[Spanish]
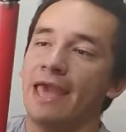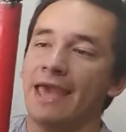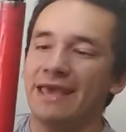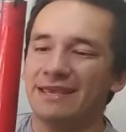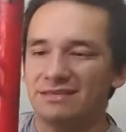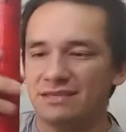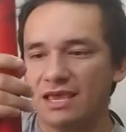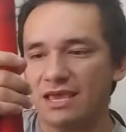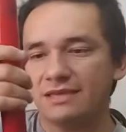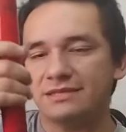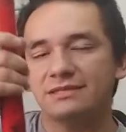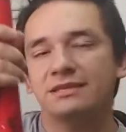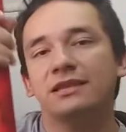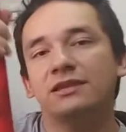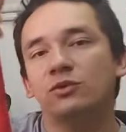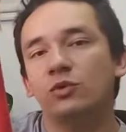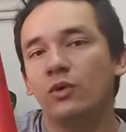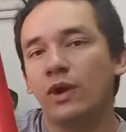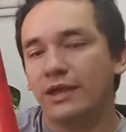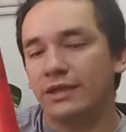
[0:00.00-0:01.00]
es que este,
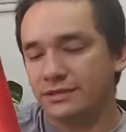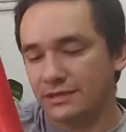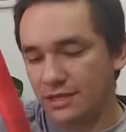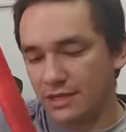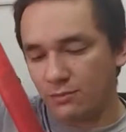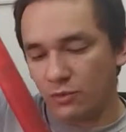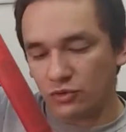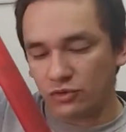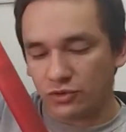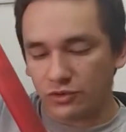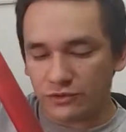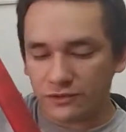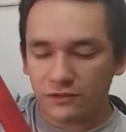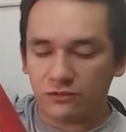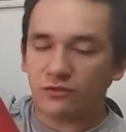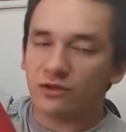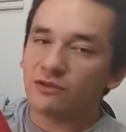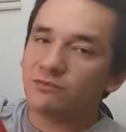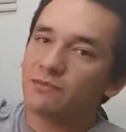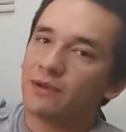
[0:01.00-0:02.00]
este
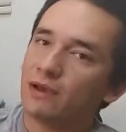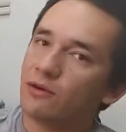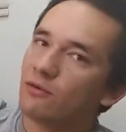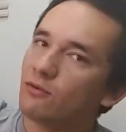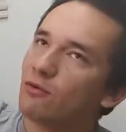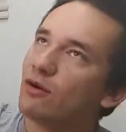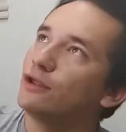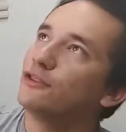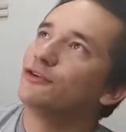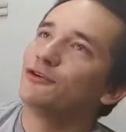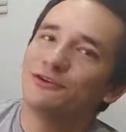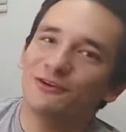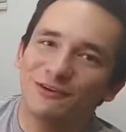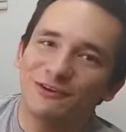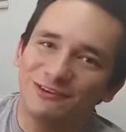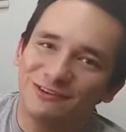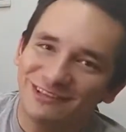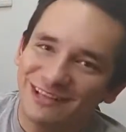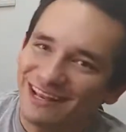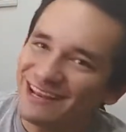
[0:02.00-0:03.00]
motorcito es viejo, cuando yo
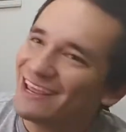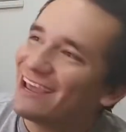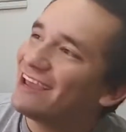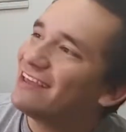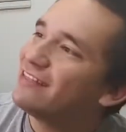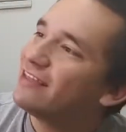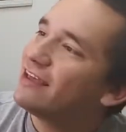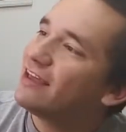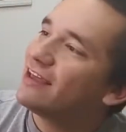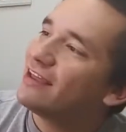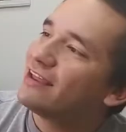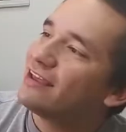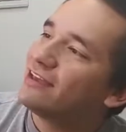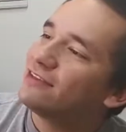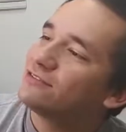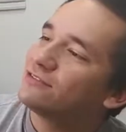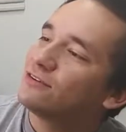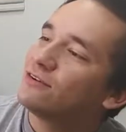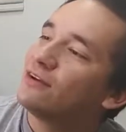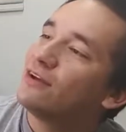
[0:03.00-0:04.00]
no tenía idea de
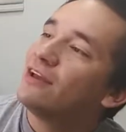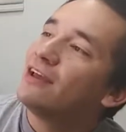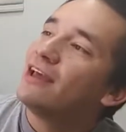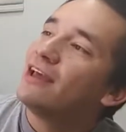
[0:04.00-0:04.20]
esto.